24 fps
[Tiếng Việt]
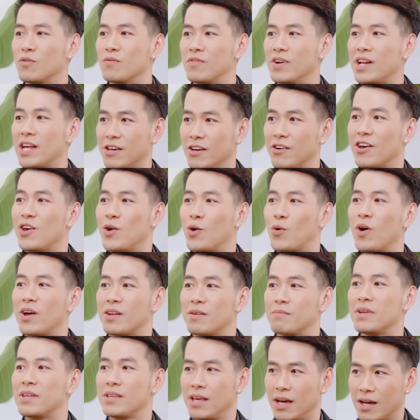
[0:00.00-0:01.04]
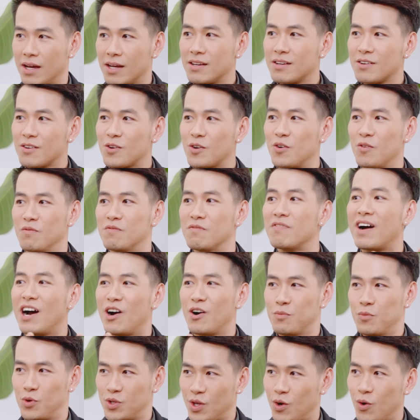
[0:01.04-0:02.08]
cùng với lại người yêu của anh bên Nhật, cũng
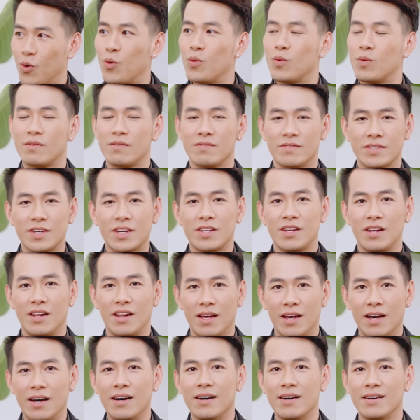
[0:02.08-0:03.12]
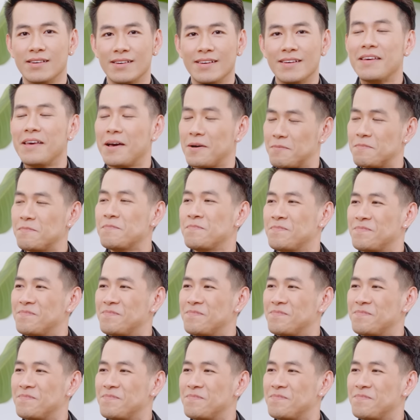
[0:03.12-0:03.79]
vào mùa thu. Cho nên là yeah.